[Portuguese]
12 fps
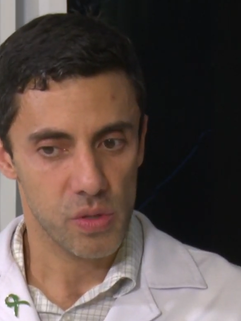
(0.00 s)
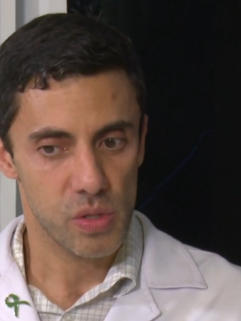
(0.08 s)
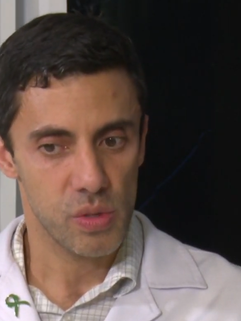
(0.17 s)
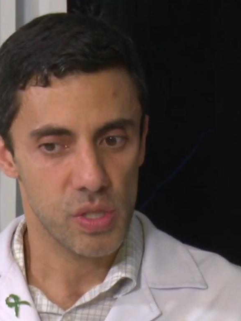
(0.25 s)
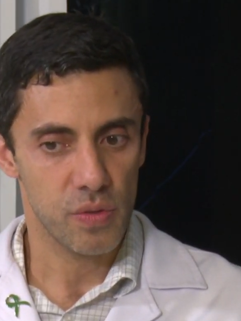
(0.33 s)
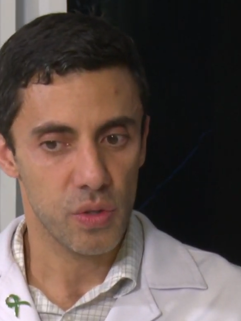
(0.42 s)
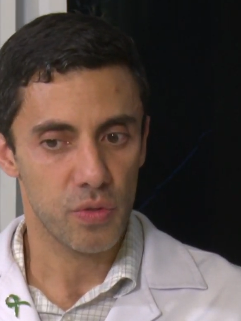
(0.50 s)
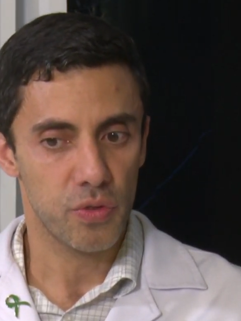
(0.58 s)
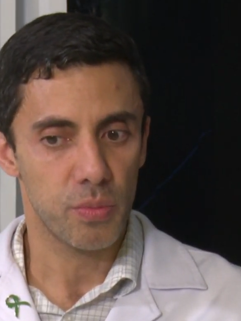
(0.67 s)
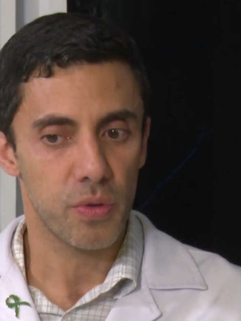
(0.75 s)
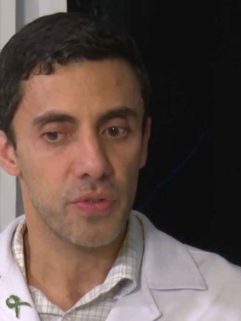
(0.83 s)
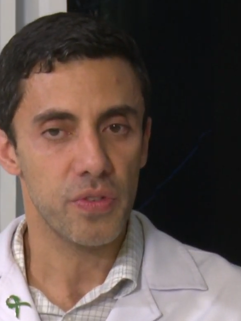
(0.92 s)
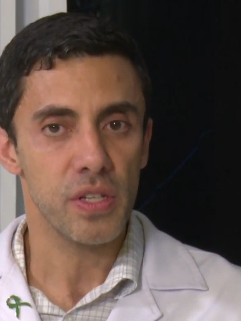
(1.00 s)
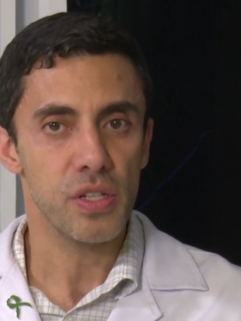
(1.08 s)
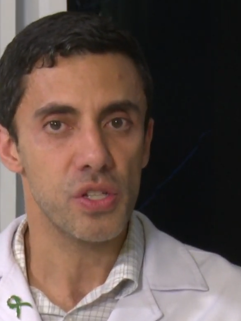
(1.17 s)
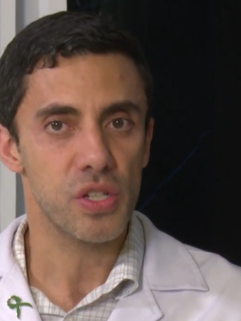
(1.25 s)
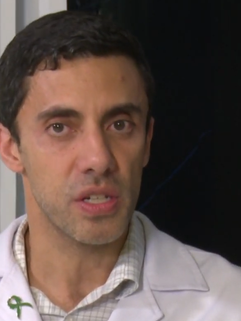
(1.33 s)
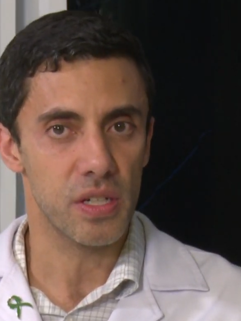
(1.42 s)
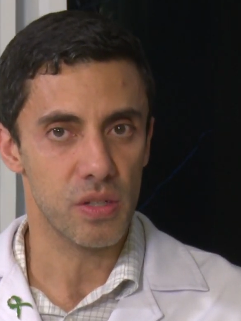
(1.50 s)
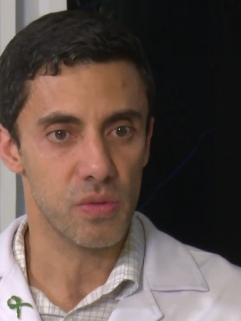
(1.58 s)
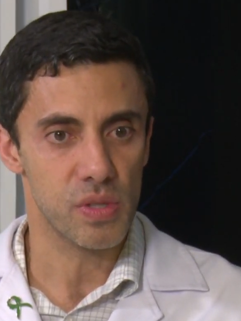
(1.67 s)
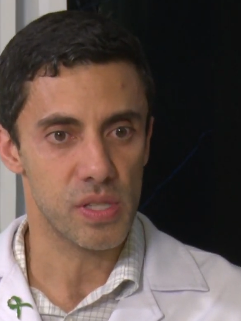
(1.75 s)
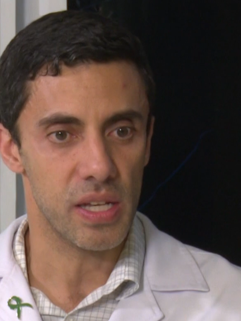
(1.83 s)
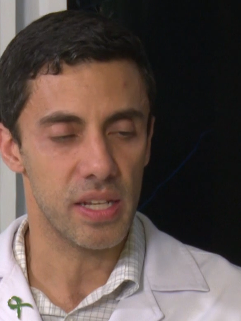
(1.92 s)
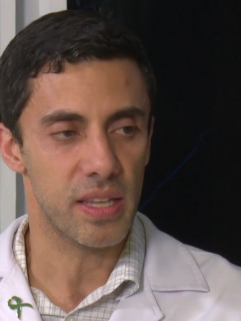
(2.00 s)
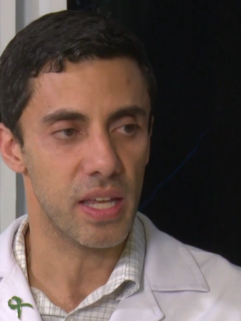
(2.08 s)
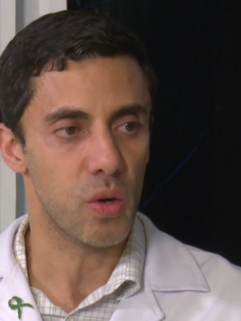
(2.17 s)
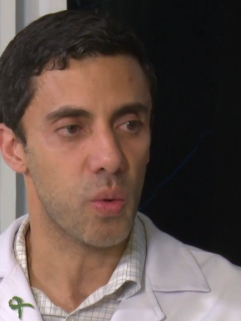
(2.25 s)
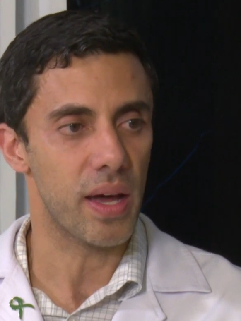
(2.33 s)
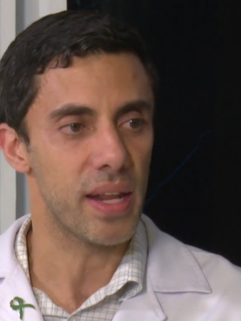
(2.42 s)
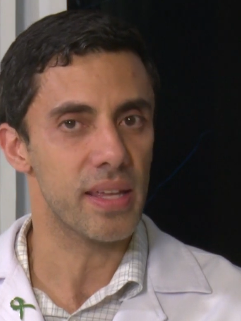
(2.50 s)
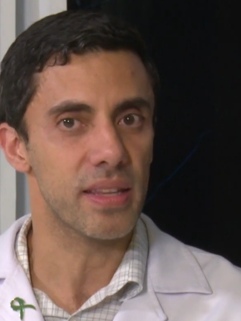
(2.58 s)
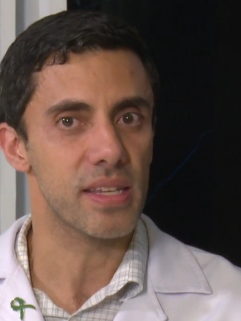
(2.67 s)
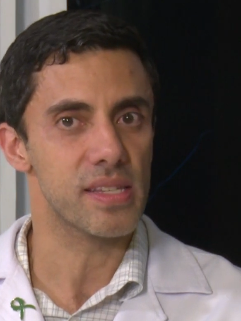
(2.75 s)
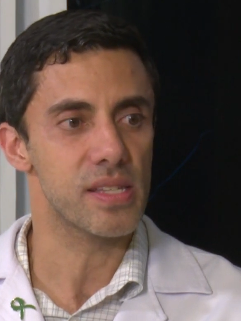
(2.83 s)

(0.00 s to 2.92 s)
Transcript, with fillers: se o indivíduo fumou 20 anos e ele tem 40,